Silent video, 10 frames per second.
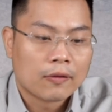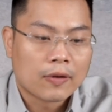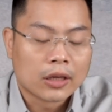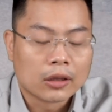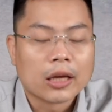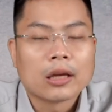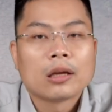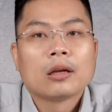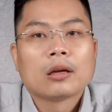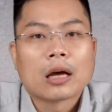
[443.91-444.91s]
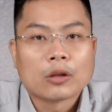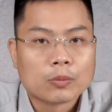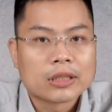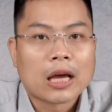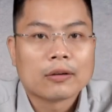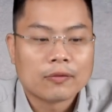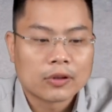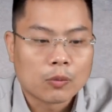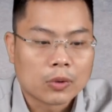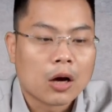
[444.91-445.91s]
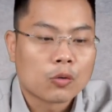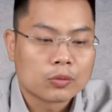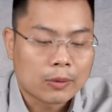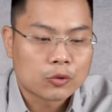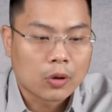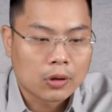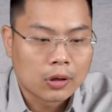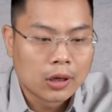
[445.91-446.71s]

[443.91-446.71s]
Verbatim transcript: và nhờ thế cả tổng tài sản và tổng nợ cũng giảm xuống.